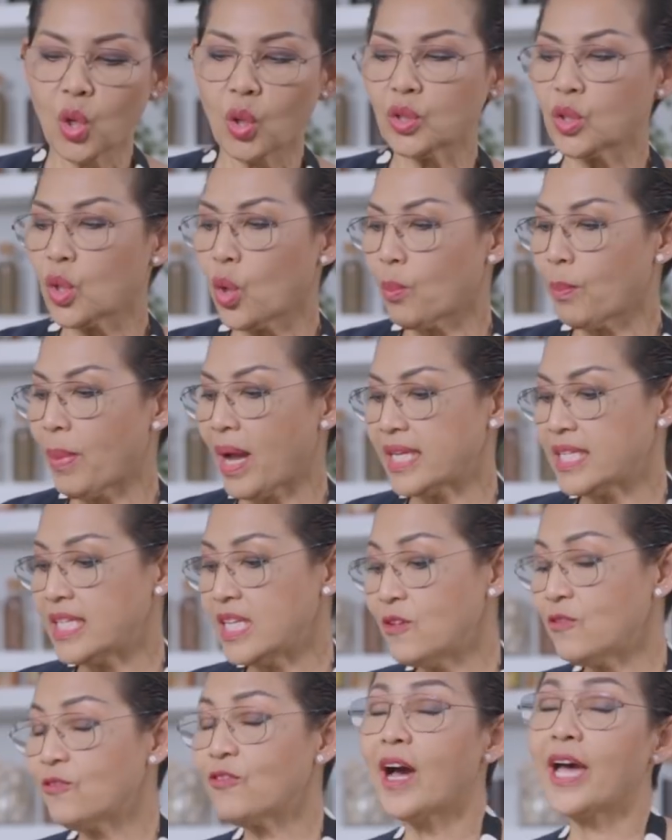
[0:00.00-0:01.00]
ลดลงไป
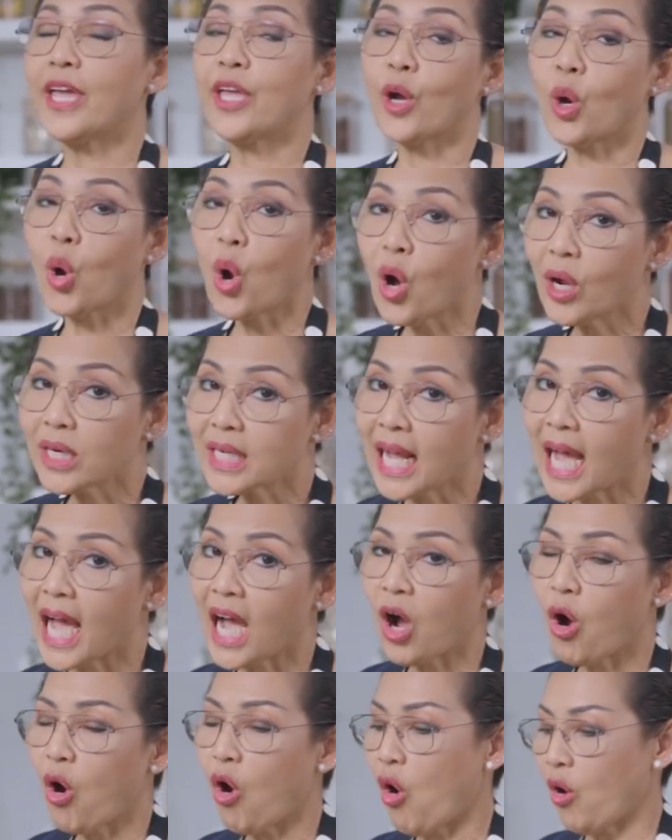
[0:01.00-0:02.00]
ที่ไฟค่อน
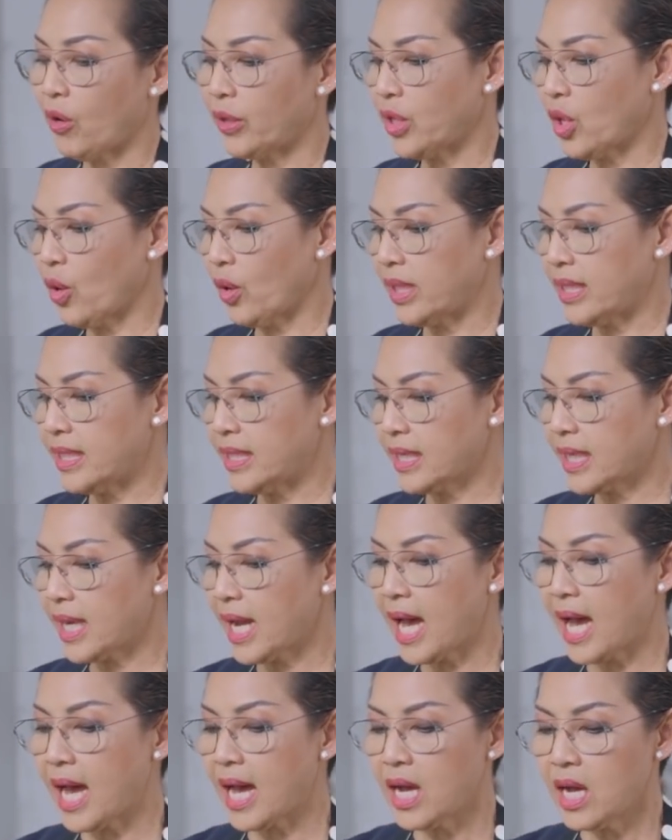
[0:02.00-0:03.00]
ข้างอ่อนหน่อยนึง
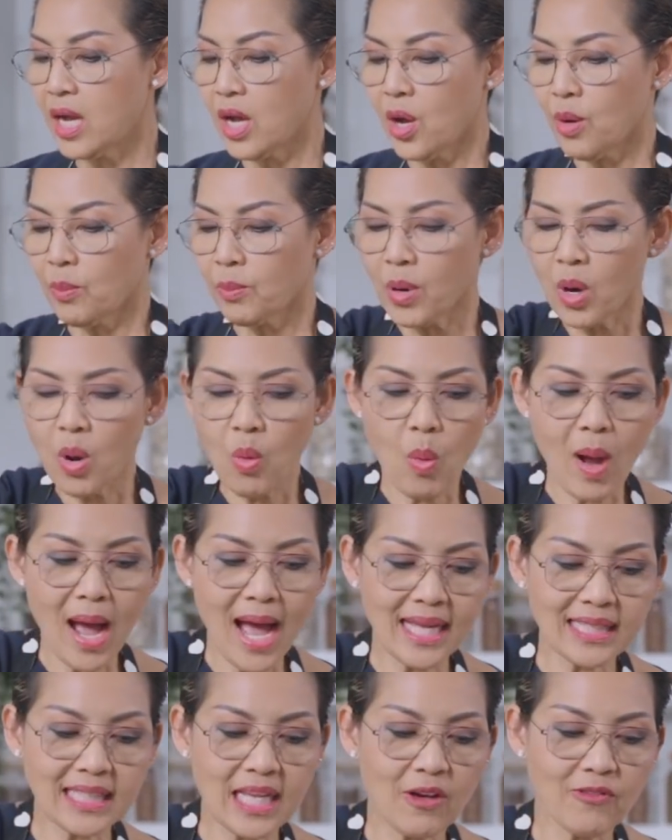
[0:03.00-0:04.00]
ค่ะ เพราะ
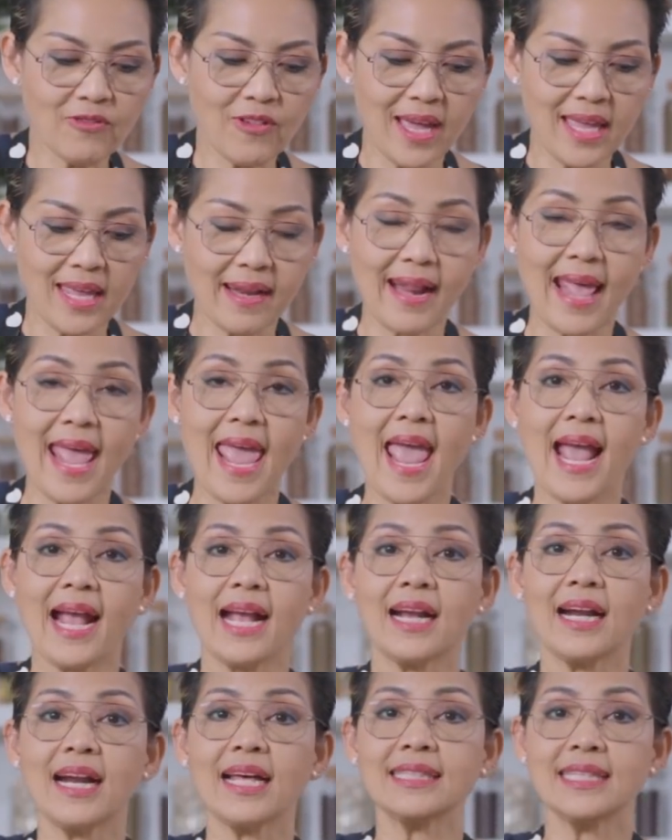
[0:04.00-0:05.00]
ว่าถ้าไฟแรง
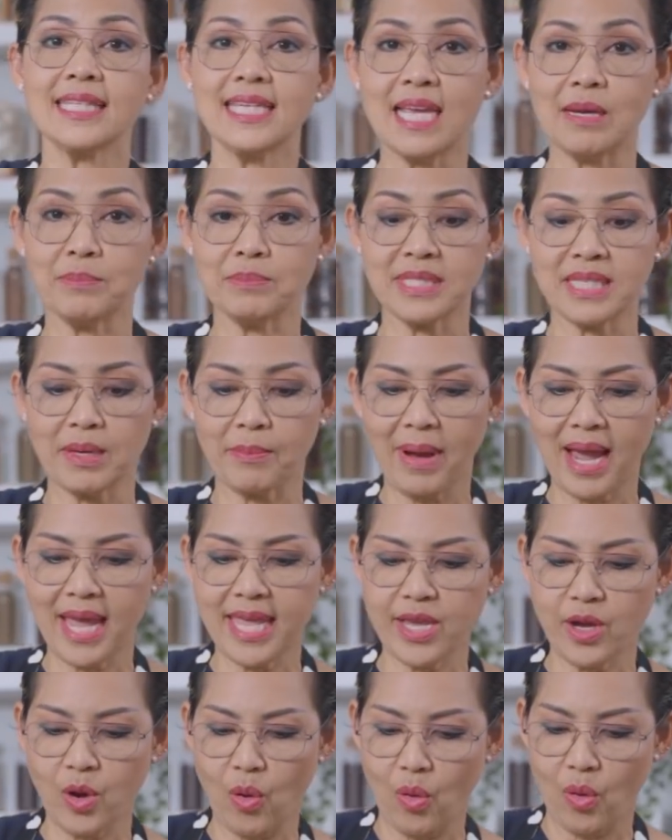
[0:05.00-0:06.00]
กระเทียมจะไหม้
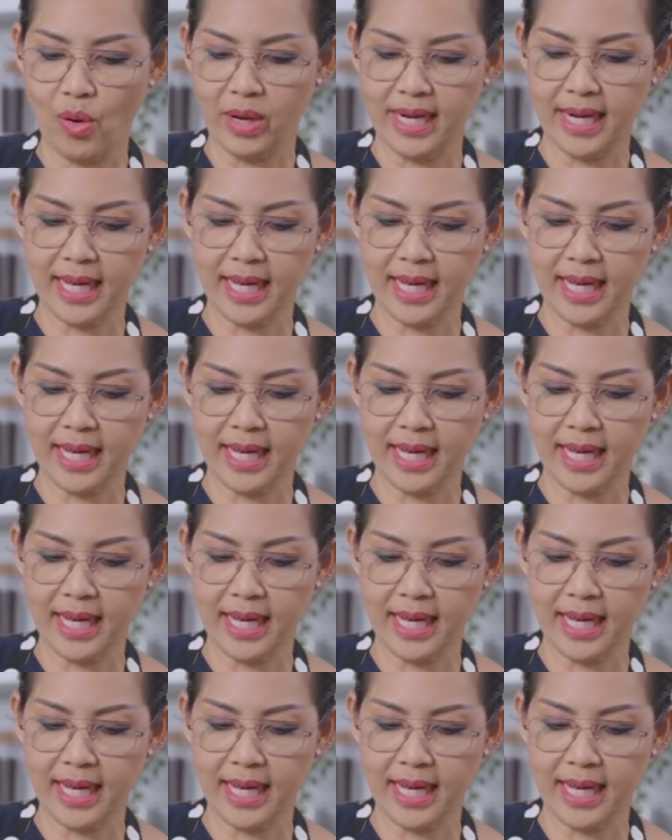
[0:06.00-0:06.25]
ก่อน